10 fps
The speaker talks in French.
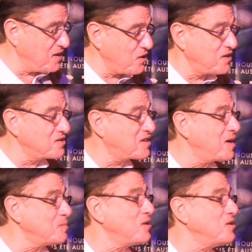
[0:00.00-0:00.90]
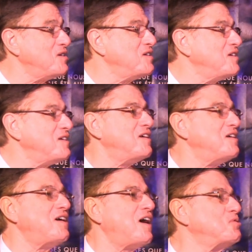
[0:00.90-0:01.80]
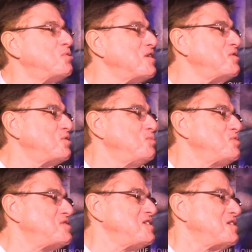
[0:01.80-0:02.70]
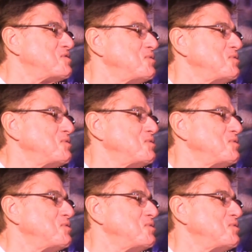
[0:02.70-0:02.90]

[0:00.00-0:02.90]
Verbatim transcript: d'ailleurs un timbre euh, adoré de Debussy, qui